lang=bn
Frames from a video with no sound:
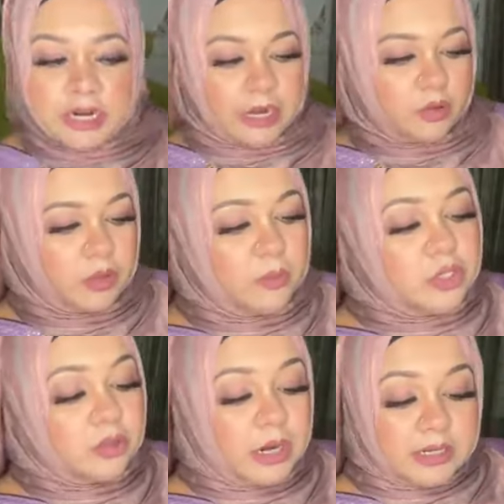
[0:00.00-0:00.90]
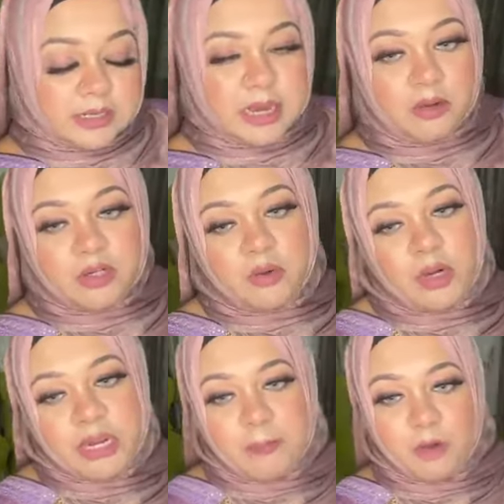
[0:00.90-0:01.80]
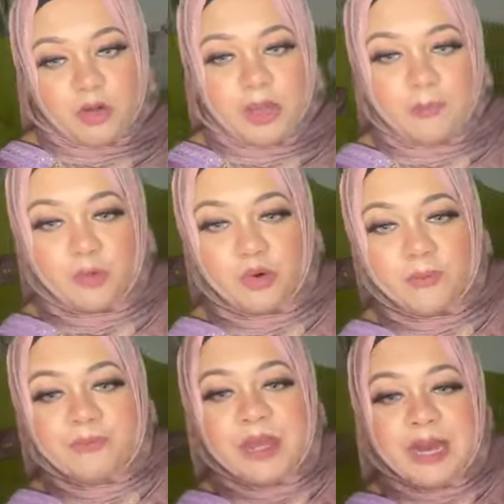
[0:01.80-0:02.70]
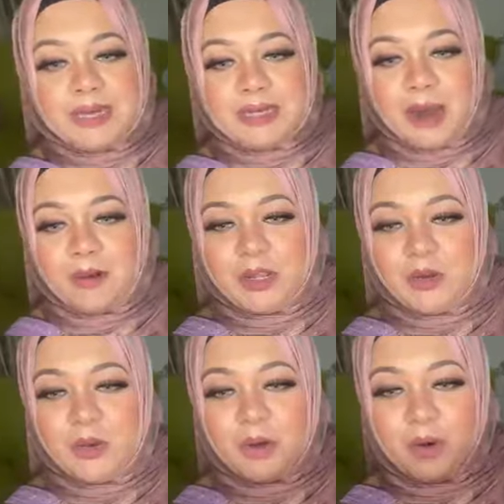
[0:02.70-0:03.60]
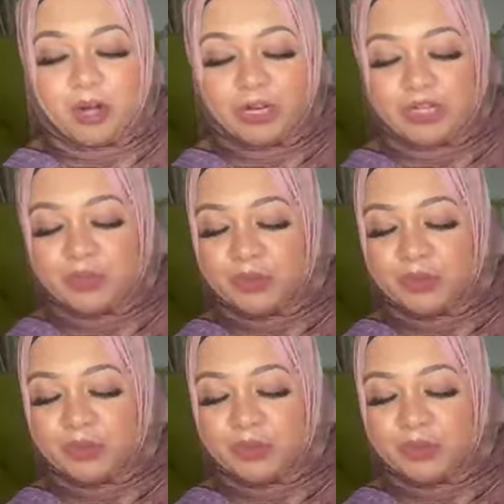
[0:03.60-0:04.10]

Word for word: টাকা শাড়িও দিব যেগুলো ডিসকাউন্টে কলিকাপ আপু আসসালাম আলাইকুম অনেক